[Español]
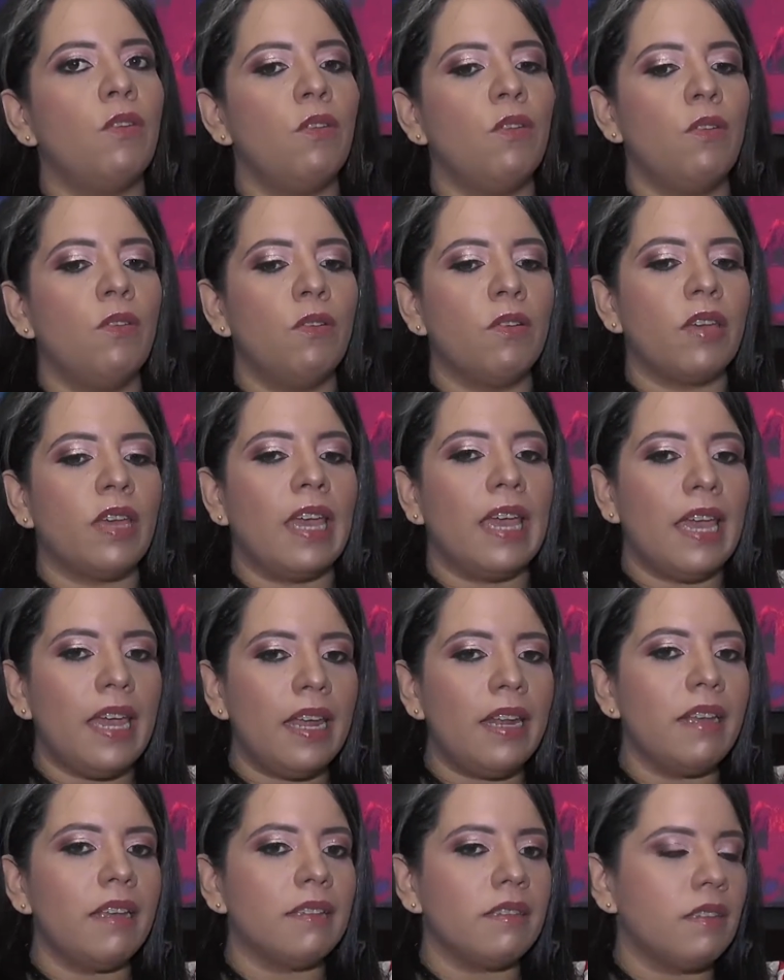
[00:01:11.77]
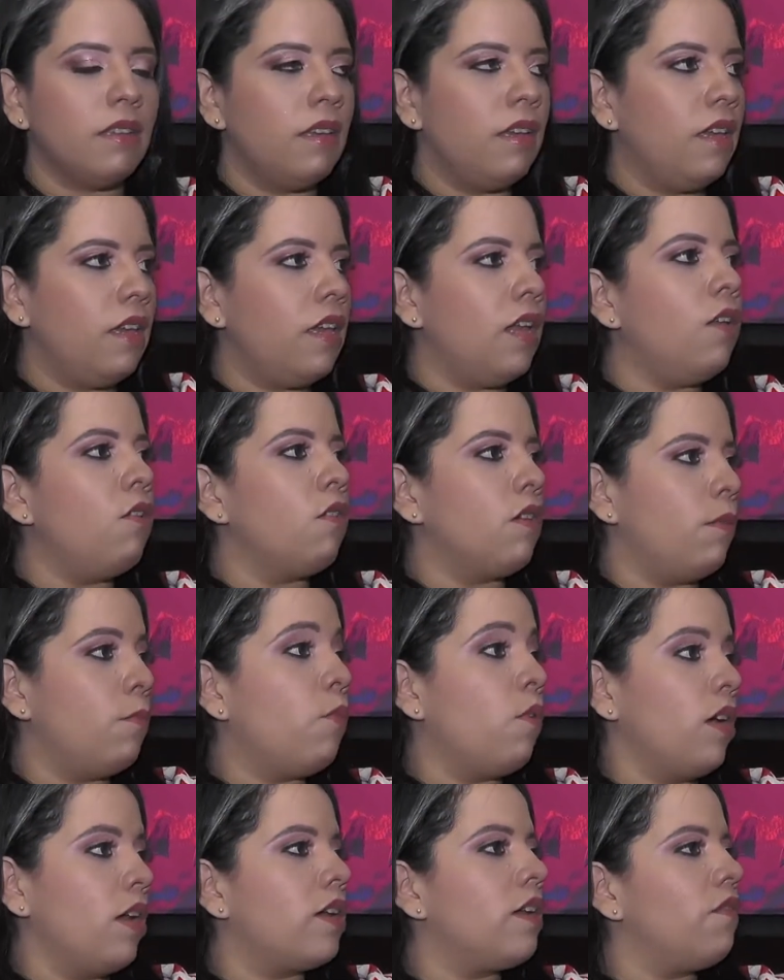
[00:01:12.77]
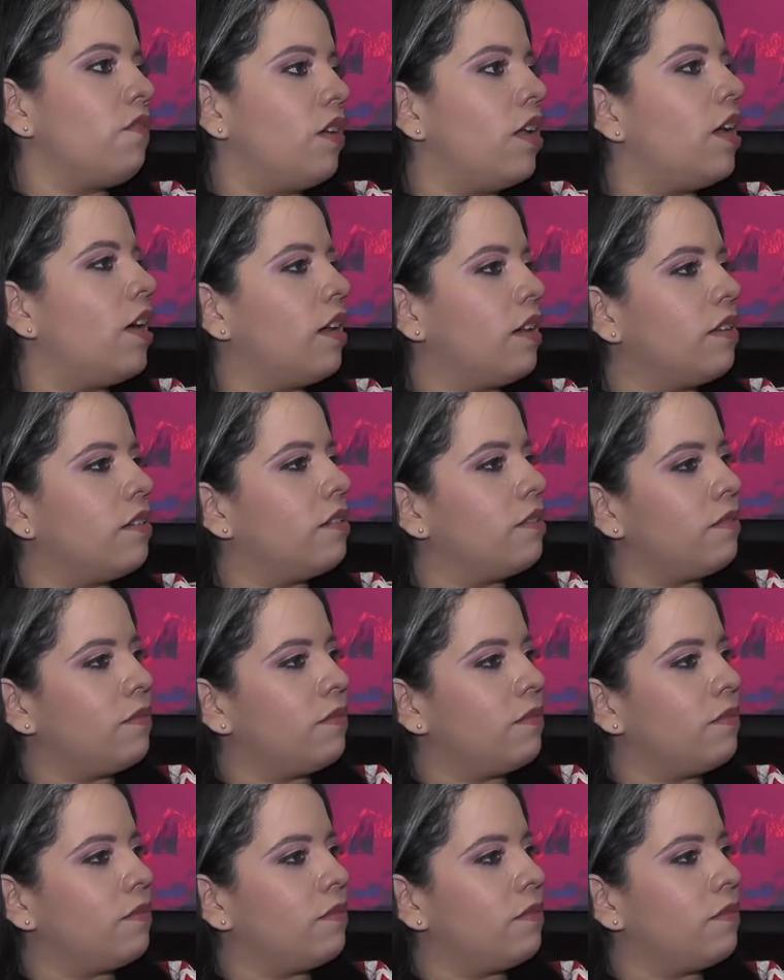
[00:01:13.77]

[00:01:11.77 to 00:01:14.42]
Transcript: lo que eres y lo que puedes reflejar.